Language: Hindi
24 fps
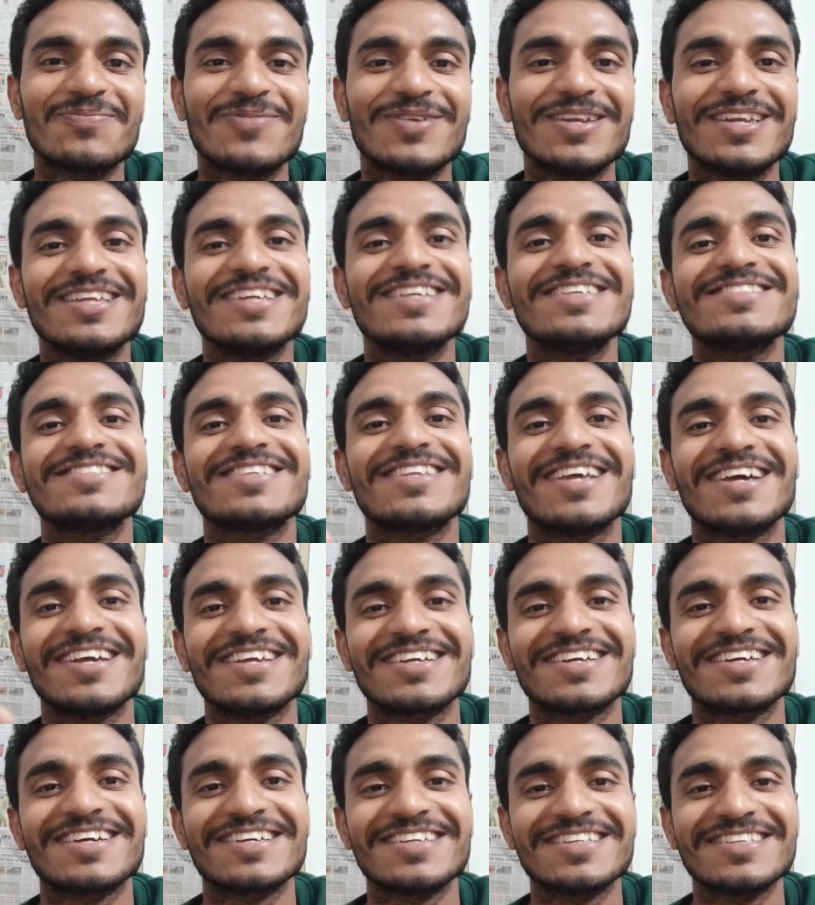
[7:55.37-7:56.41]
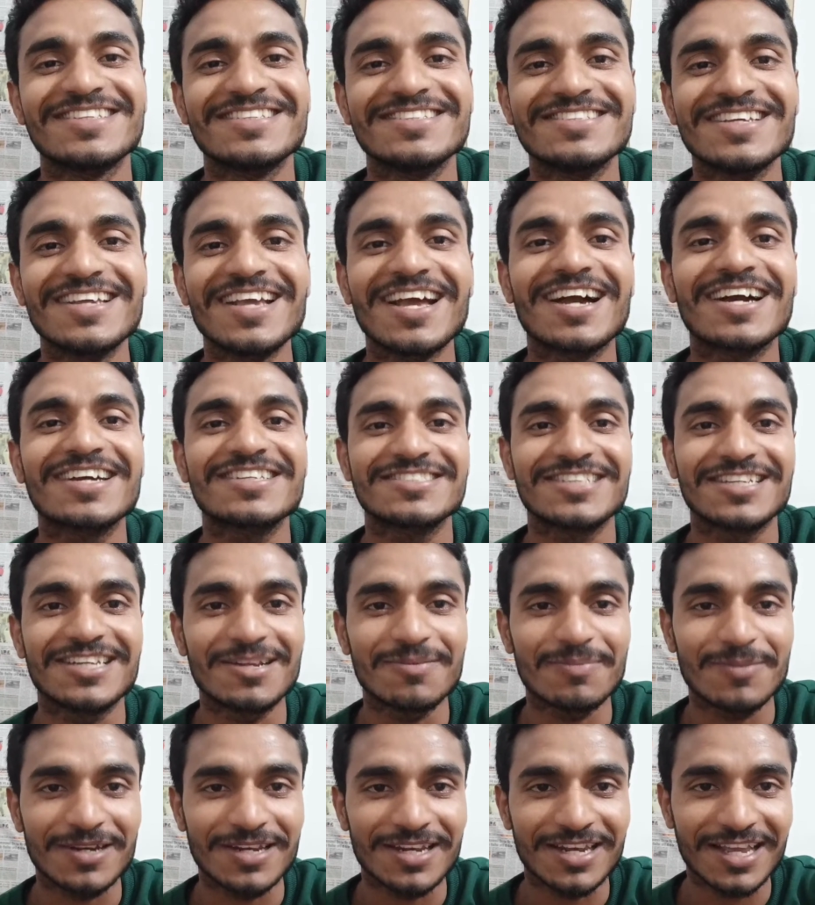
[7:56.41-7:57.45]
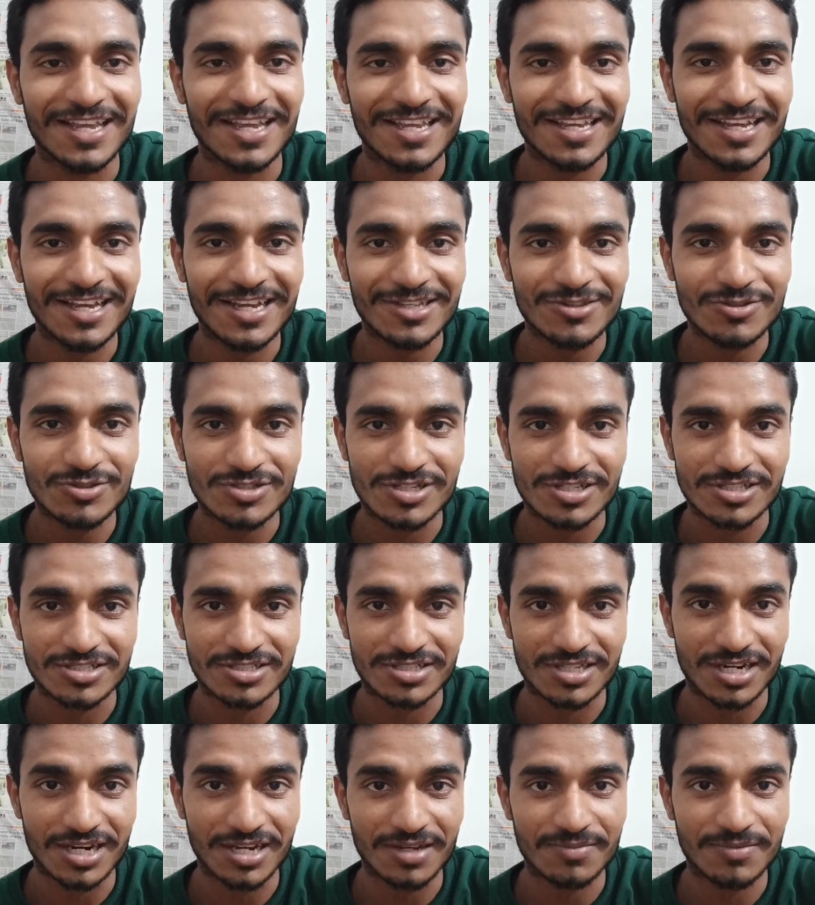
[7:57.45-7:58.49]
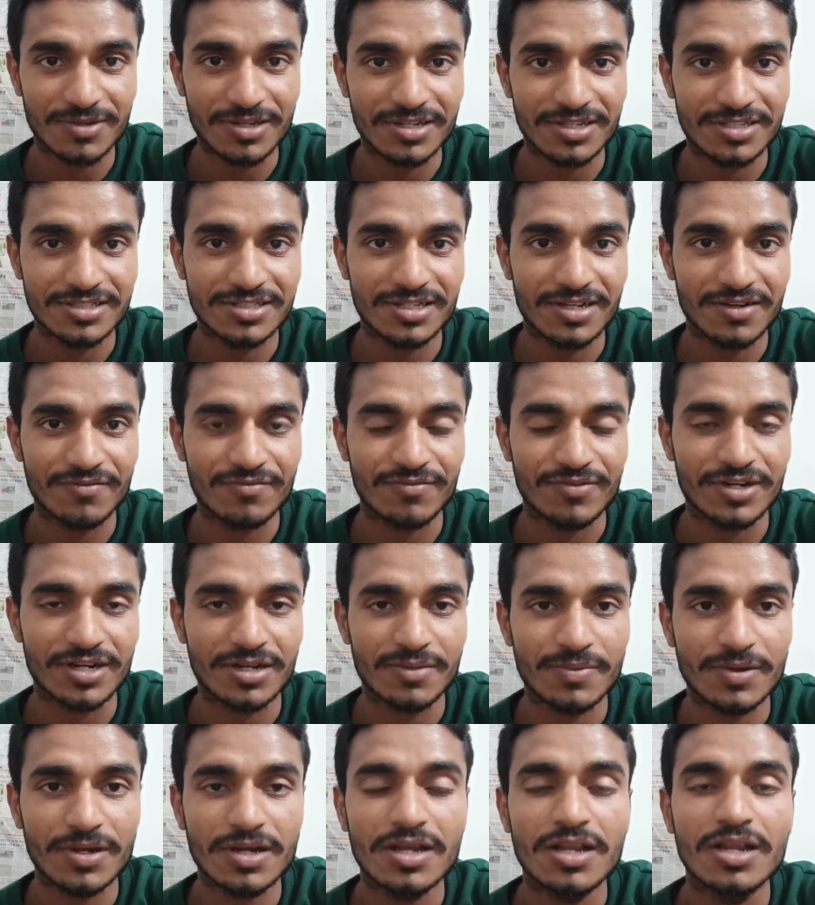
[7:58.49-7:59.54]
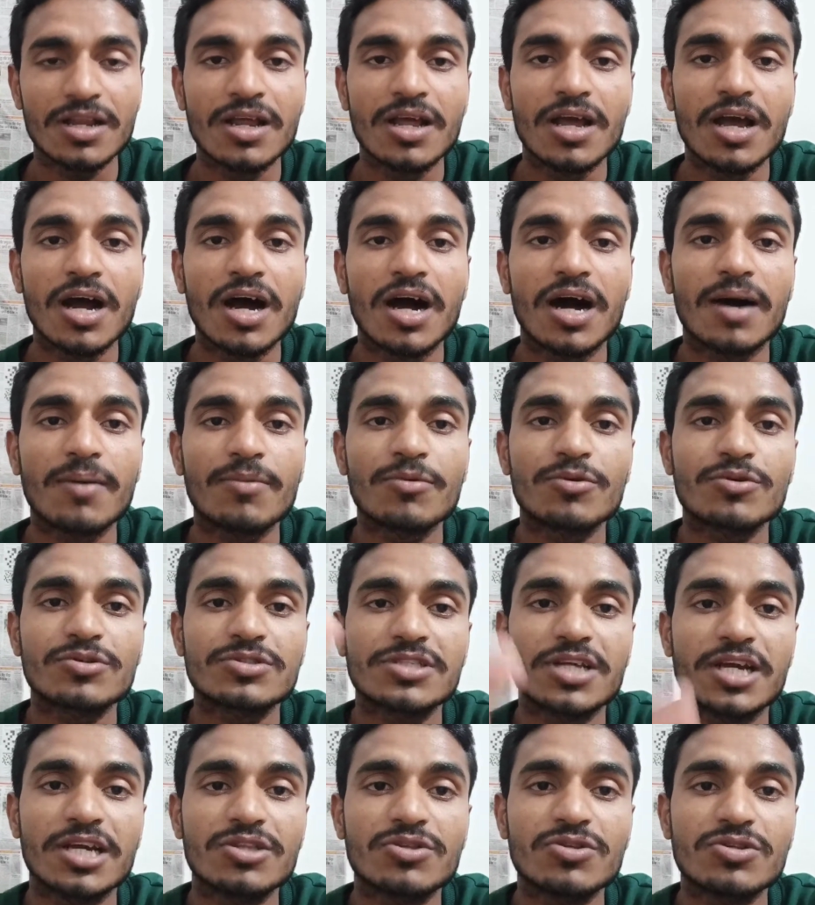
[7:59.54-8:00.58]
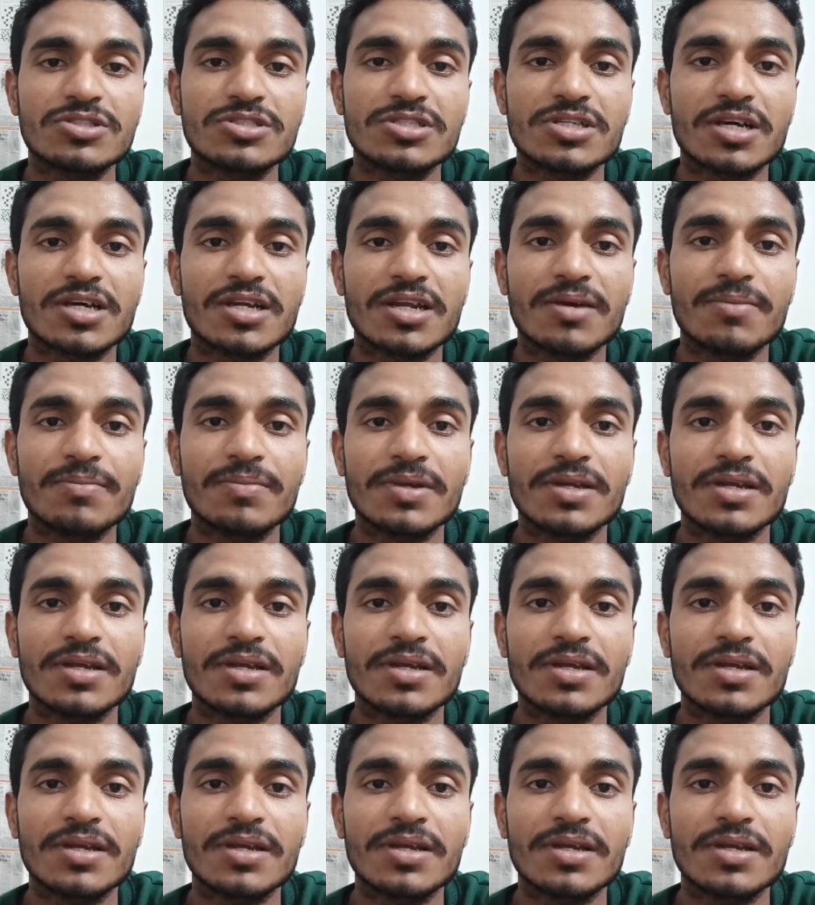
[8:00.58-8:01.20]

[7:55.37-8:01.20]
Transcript: प्लीज़ लाइक कर दीजिए अगर चैनल पर नए आए तो सब्सक्राइब कर लीजिएगा फटाफट आप लोग चाहें तो इंस्टाग्राम